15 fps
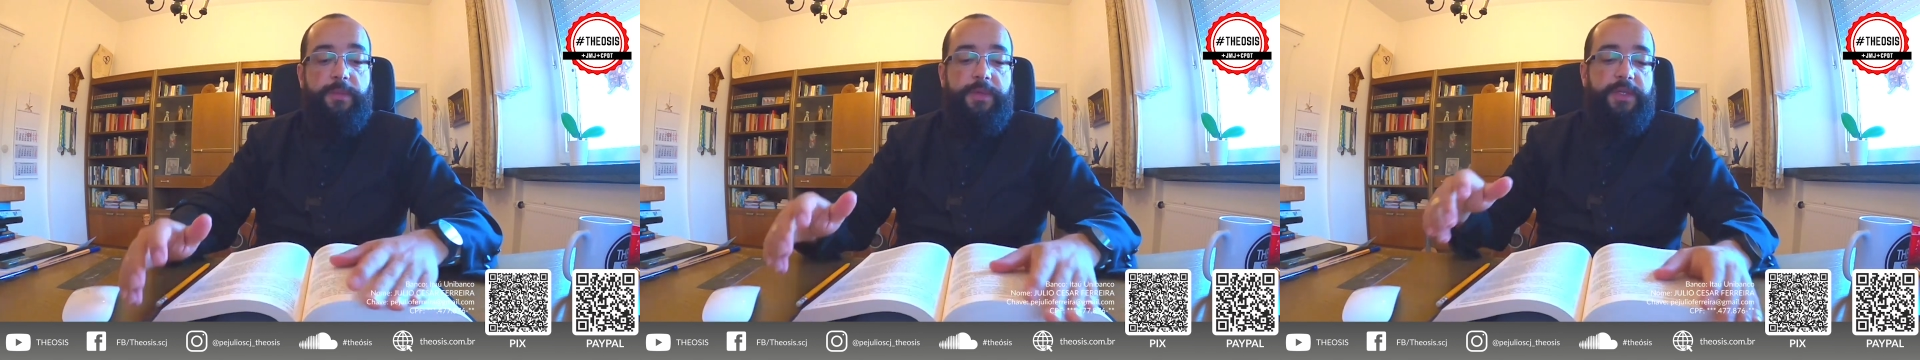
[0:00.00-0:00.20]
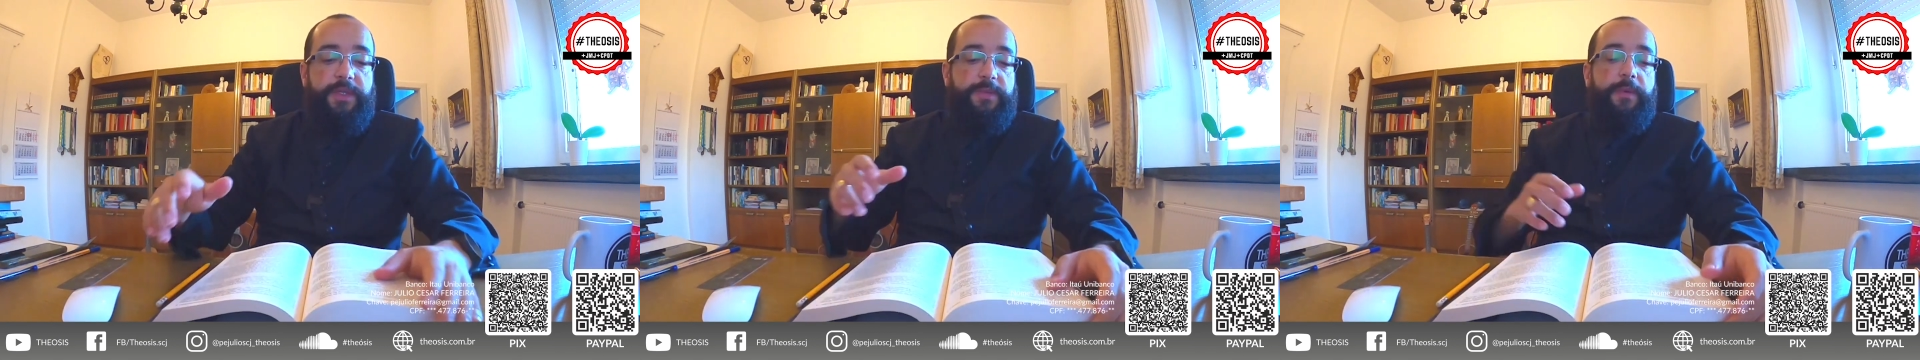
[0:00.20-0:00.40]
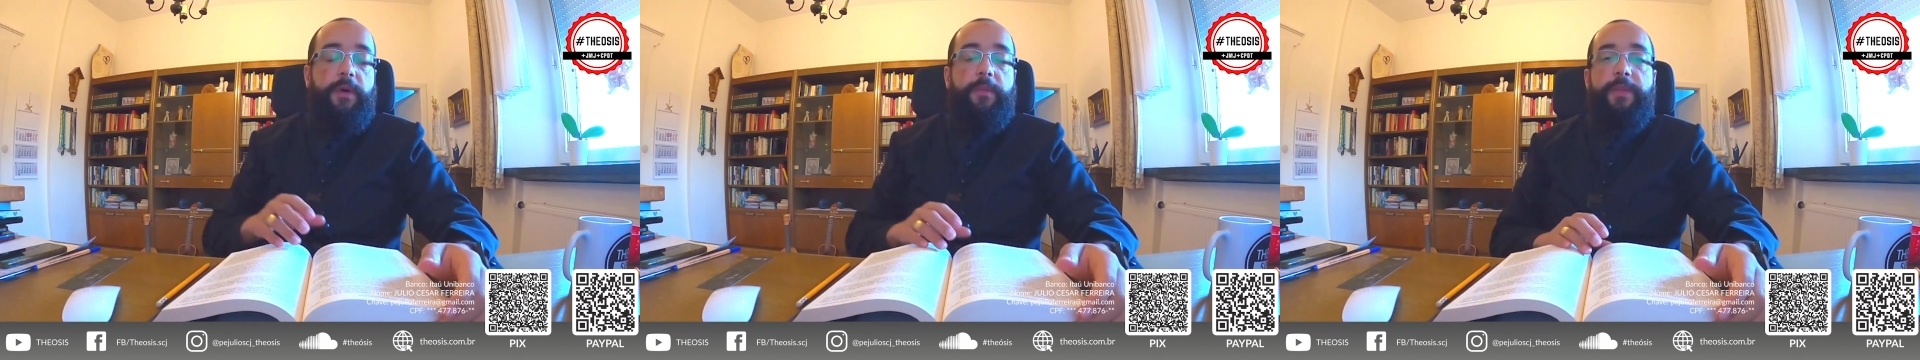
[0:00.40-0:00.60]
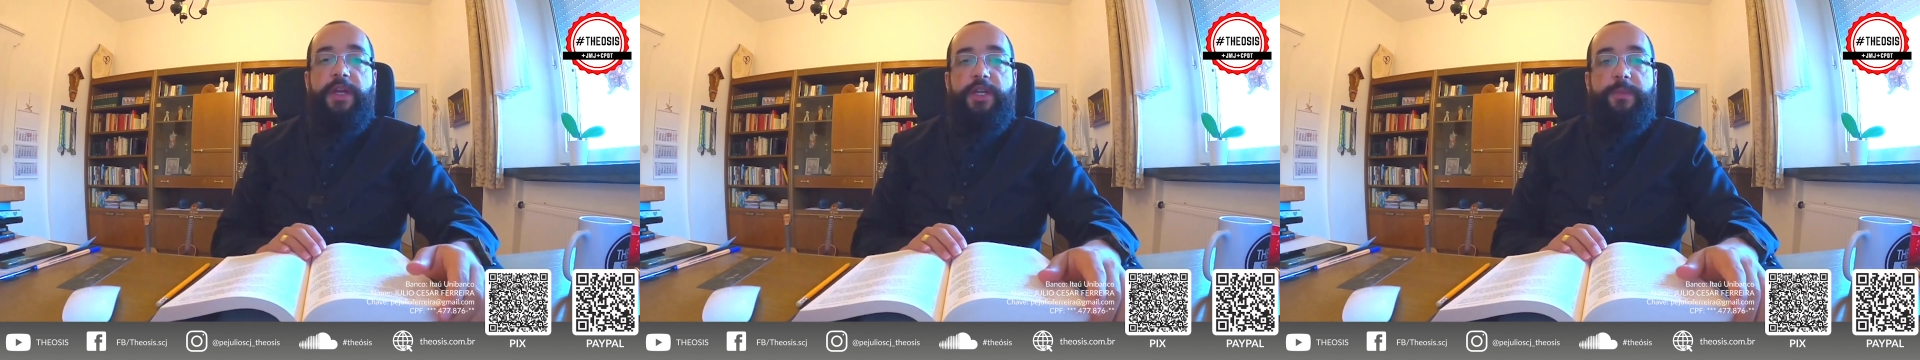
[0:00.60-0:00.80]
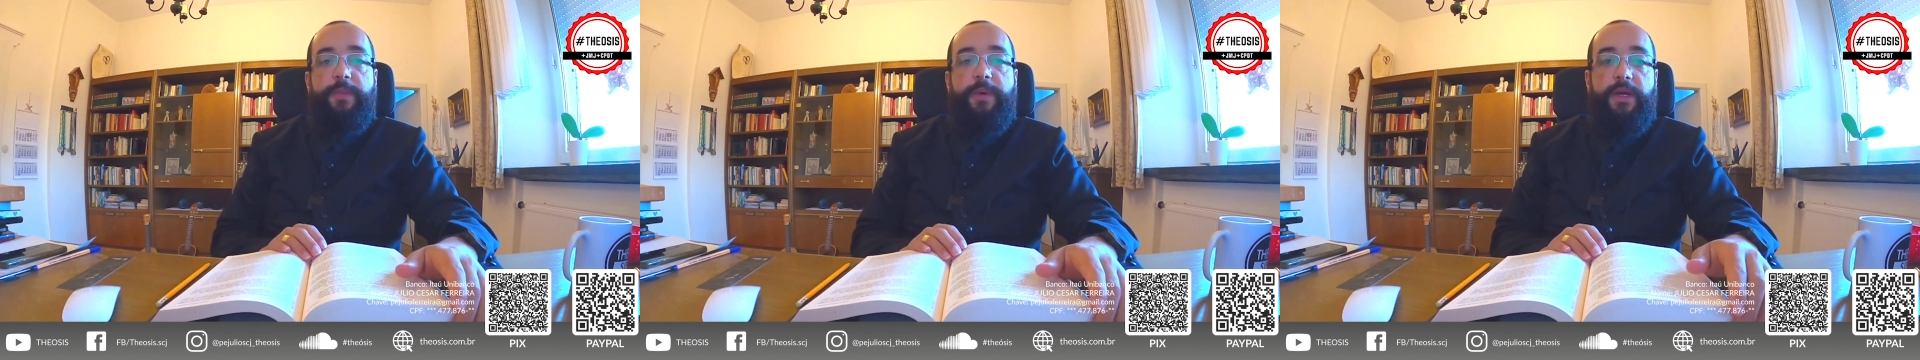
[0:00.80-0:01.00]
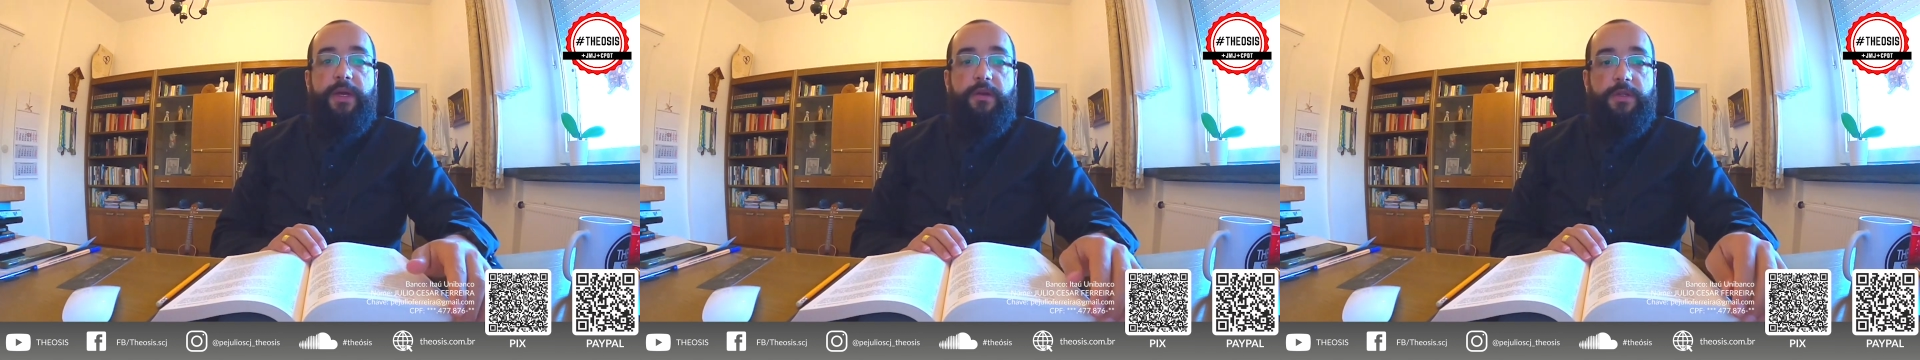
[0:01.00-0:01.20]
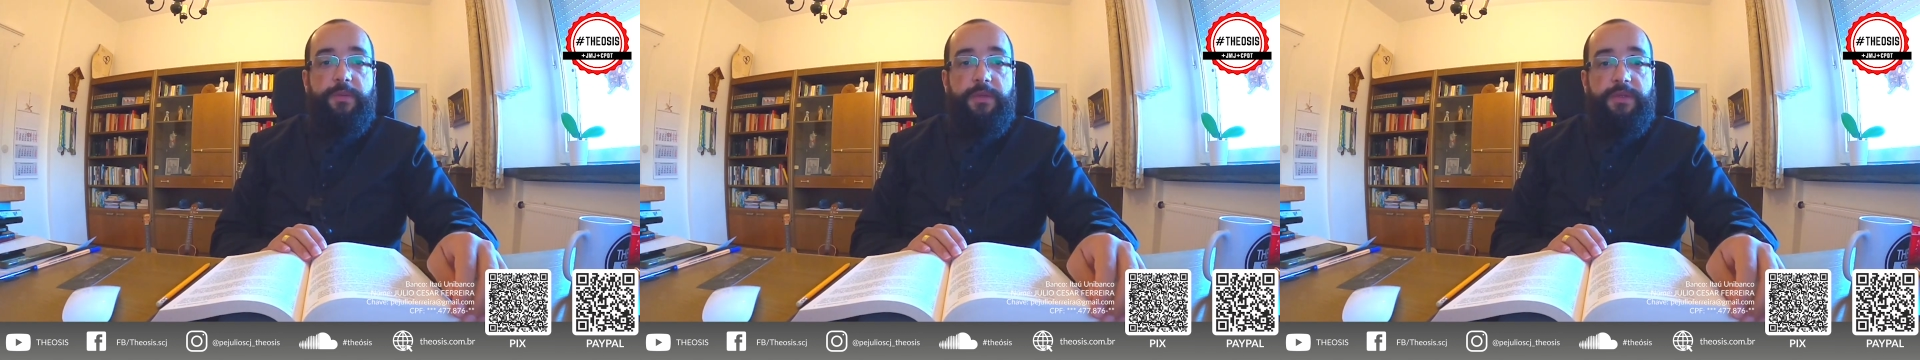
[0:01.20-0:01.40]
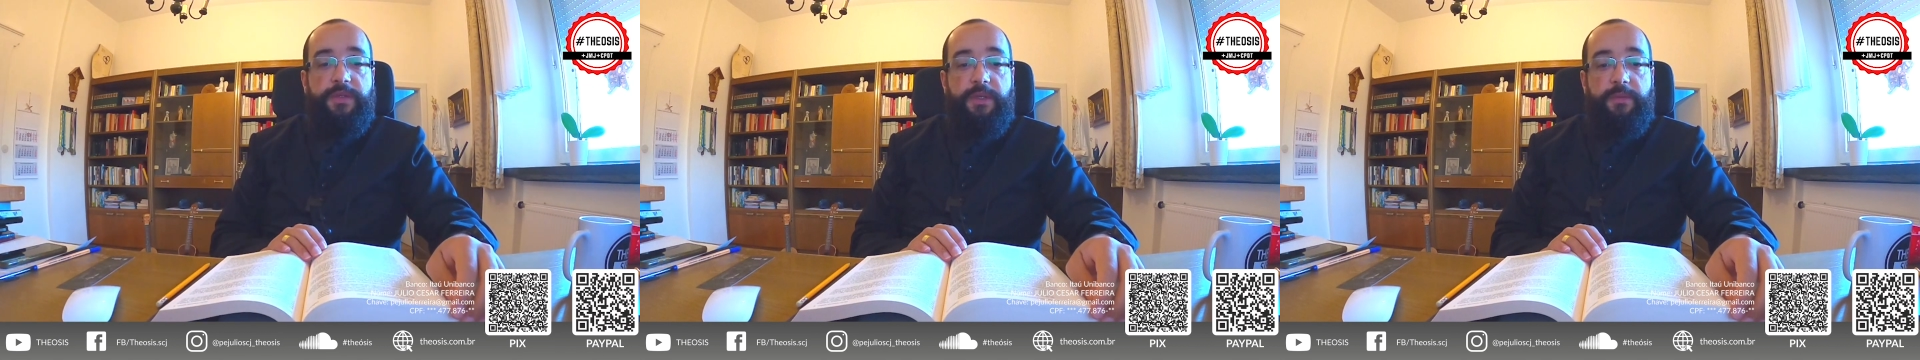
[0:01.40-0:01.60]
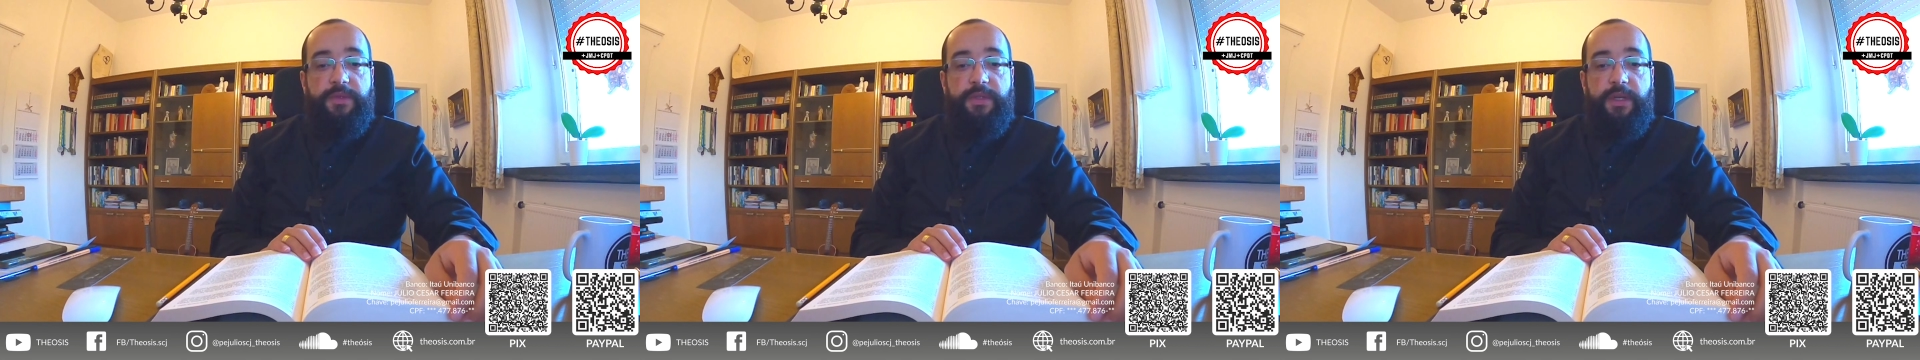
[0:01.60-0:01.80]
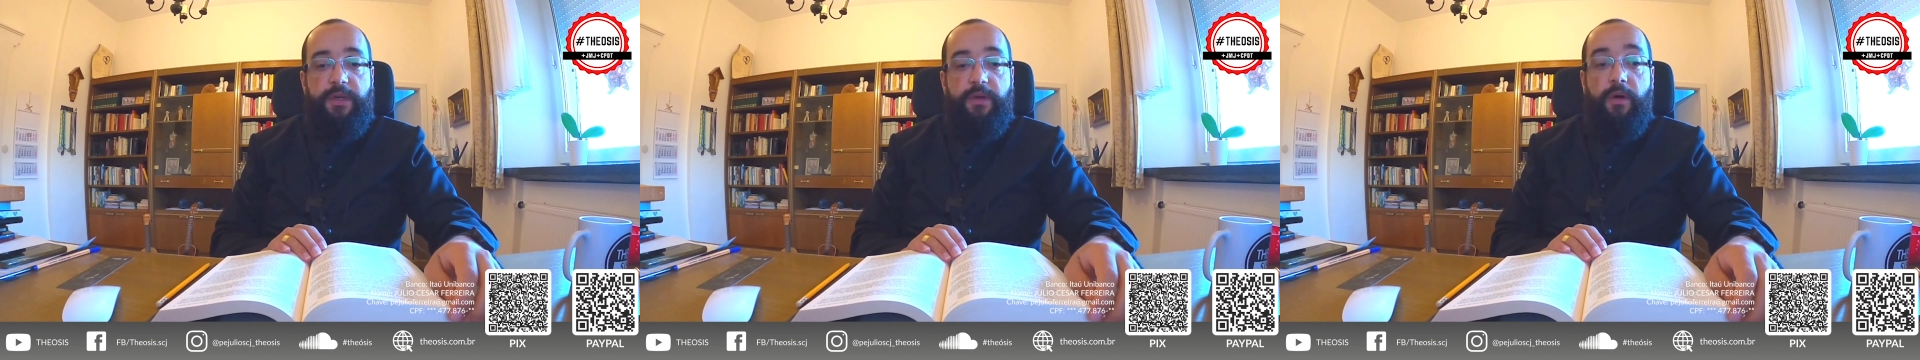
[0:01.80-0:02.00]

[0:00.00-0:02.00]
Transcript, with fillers: principalmente para que nós possamos ter